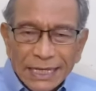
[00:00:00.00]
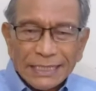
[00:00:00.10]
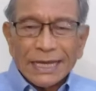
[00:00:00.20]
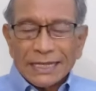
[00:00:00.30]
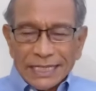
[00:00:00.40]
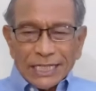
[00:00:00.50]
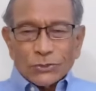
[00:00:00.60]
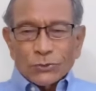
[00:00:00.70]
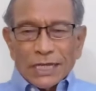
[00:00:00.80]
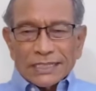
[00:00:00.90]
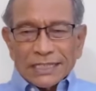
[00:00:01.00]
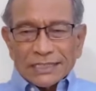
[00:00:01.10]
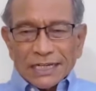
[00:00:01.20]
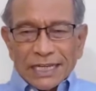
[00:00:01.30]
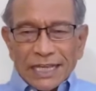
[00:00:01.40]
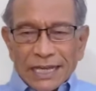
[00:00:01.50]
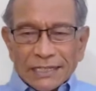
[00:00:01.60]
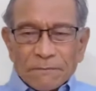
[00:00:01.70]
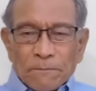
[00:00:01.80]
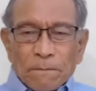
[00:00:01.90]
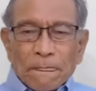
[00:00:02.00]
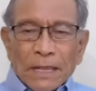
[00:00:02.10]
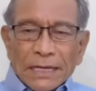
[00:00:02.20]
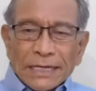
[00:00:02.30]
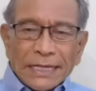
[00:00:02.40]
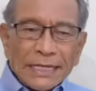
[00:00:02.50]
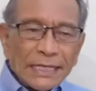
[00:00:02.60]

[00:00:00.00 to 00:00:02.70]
yang itu nanti terlihat dari